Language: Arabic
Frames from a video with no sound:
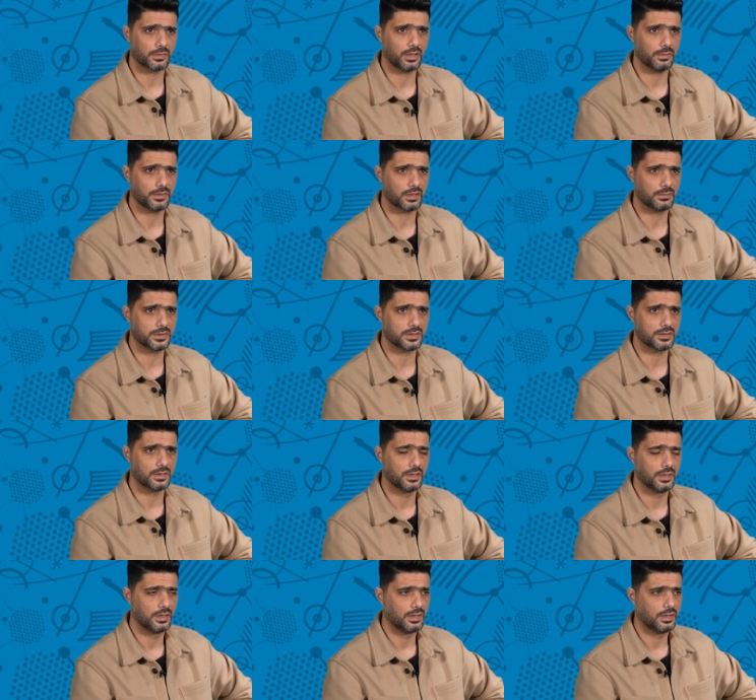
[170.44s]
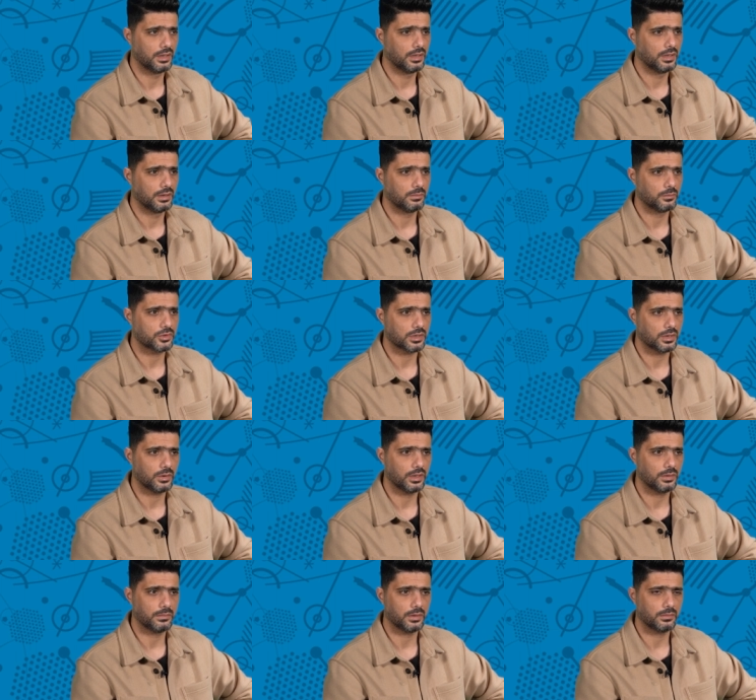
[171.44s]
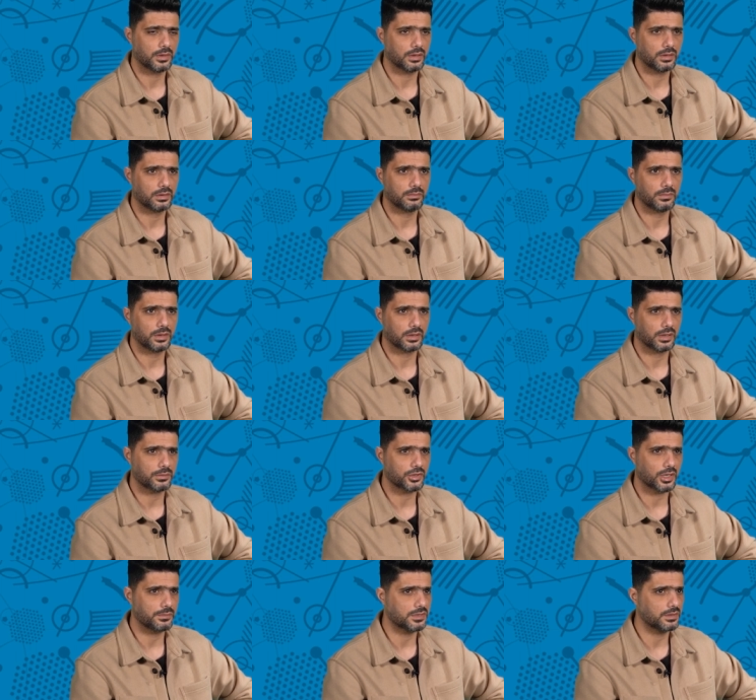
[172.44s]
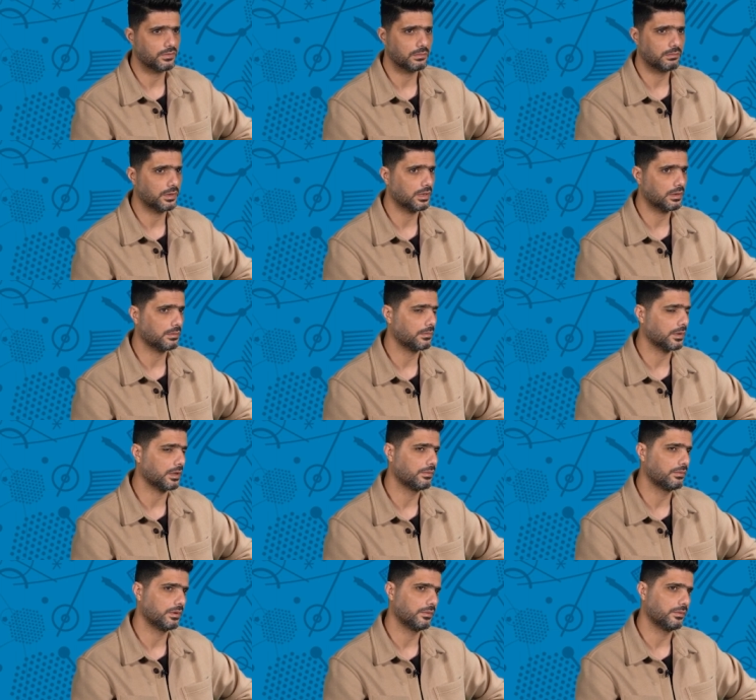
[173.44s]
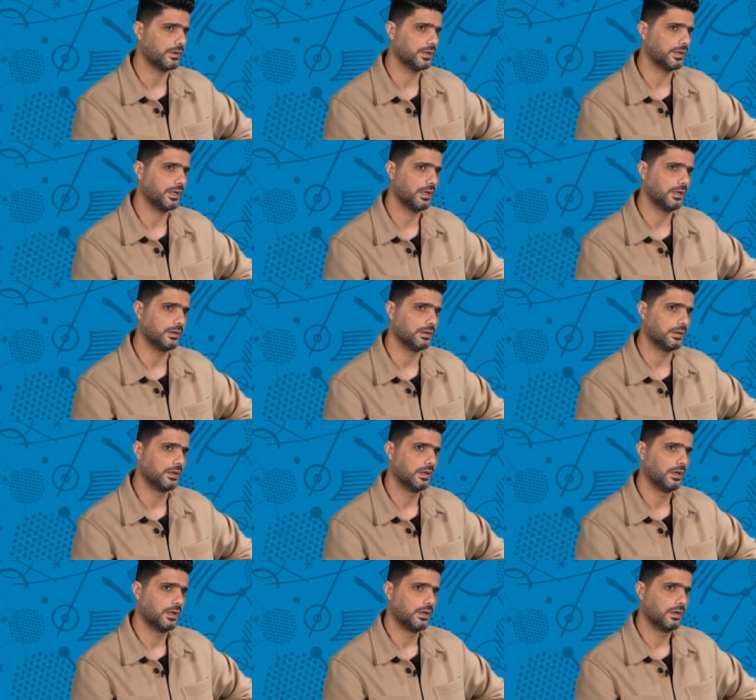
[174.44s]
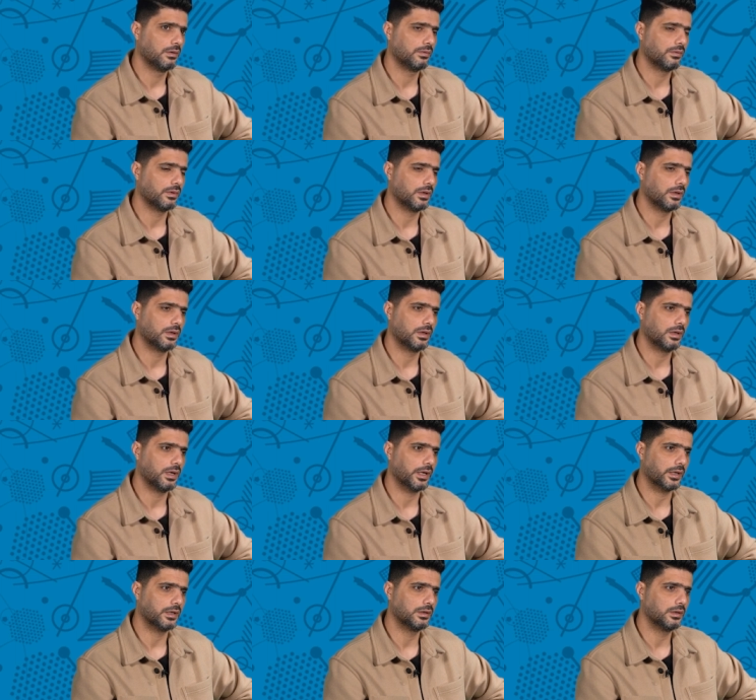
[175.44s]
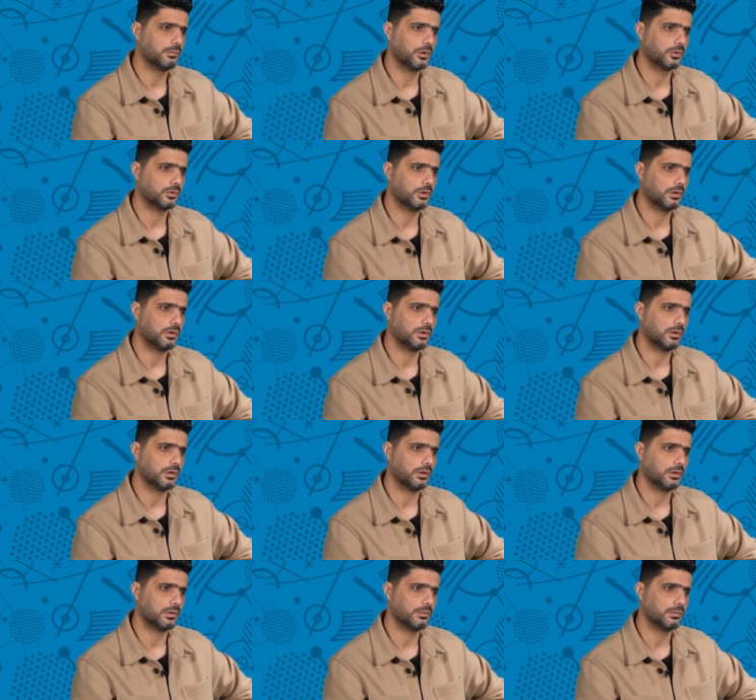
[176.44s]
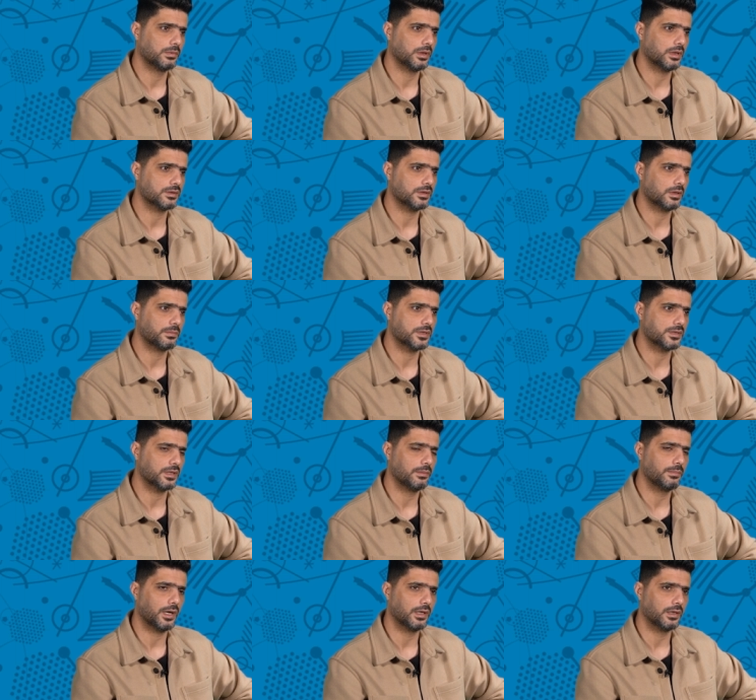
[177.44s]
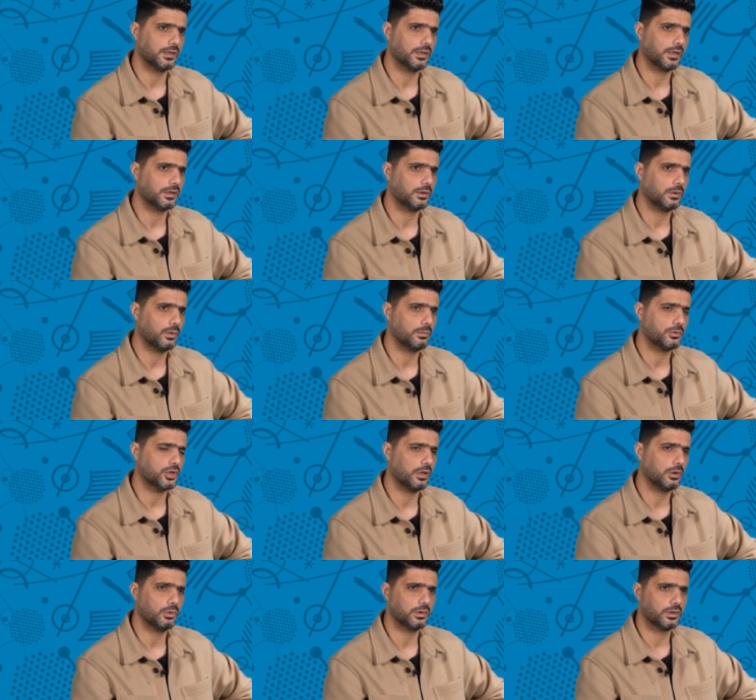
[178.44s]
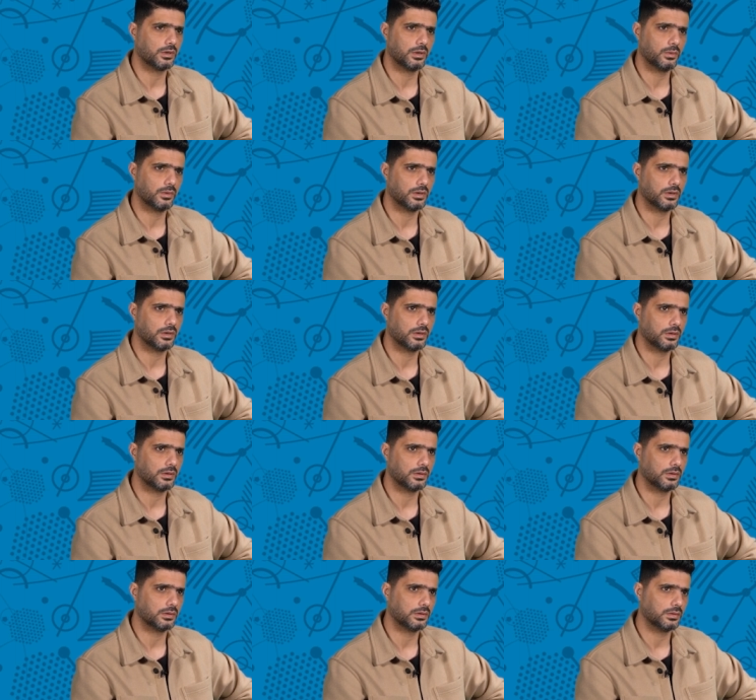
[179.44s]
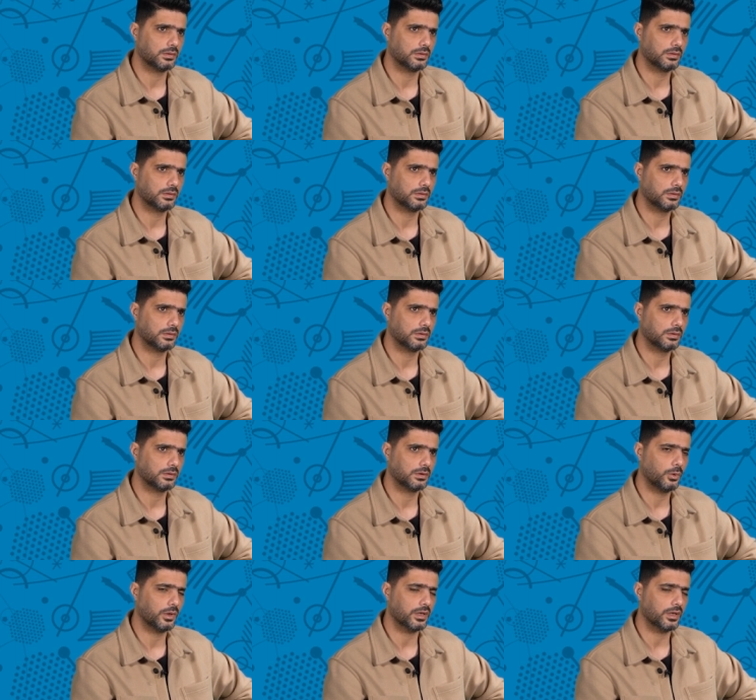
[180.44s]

راح بيراميدز مستواه ما, ما, ما جابش 50% لما كان في, في النادي الاهلي فاكيد الموضوع بيأثر بالسلب عليه لكن هو مش هيقول ان هو ان هو